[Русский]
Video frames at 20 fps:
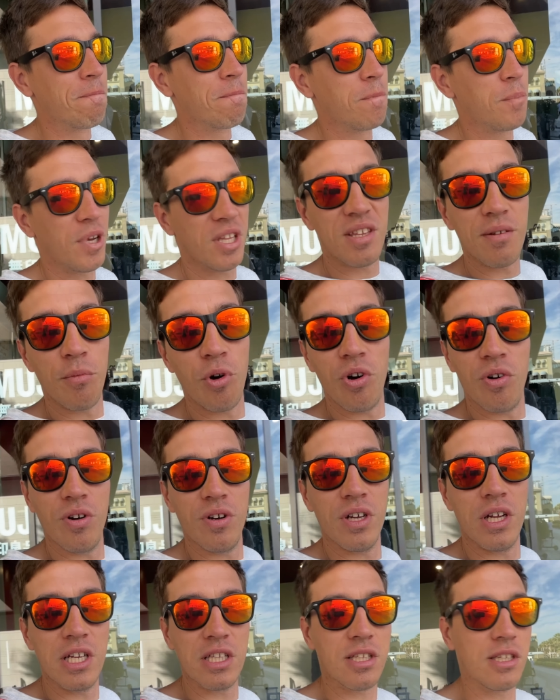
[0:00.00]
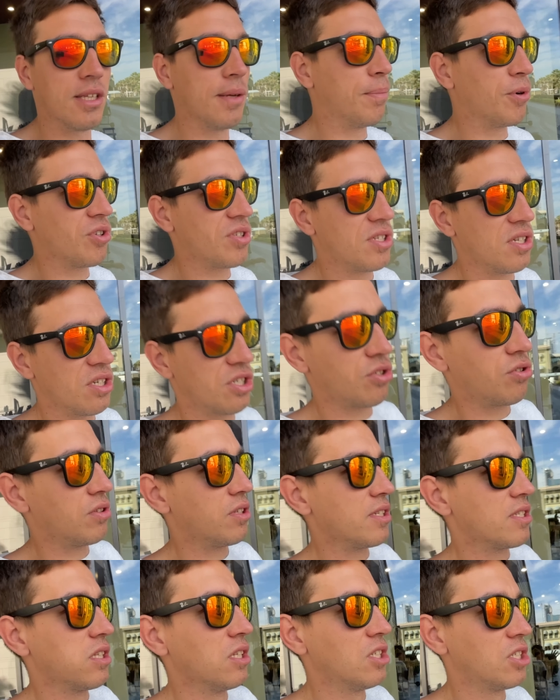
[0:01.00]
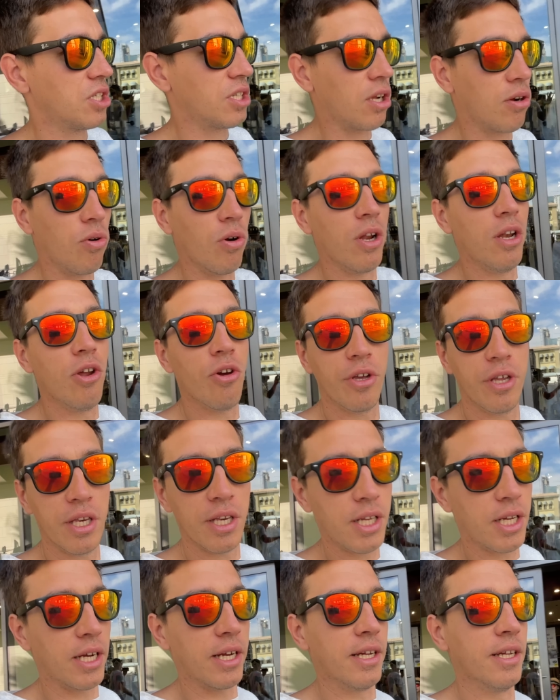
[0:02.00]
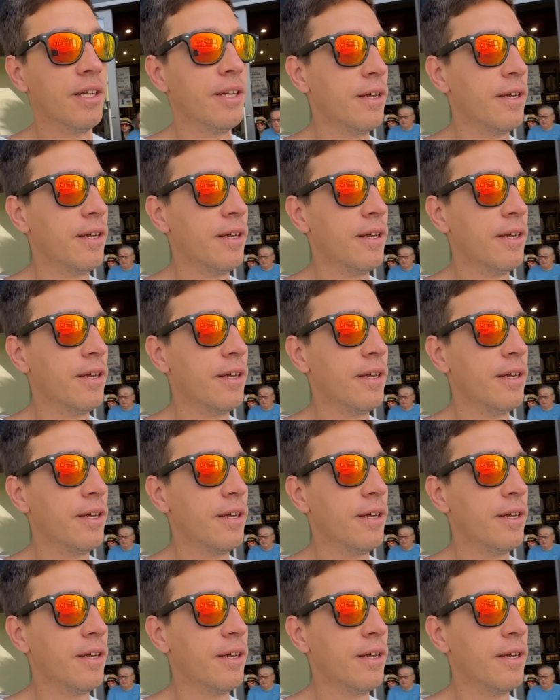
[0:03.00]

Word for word: Поэтому это ты просто что-то слышишь такое легенькое.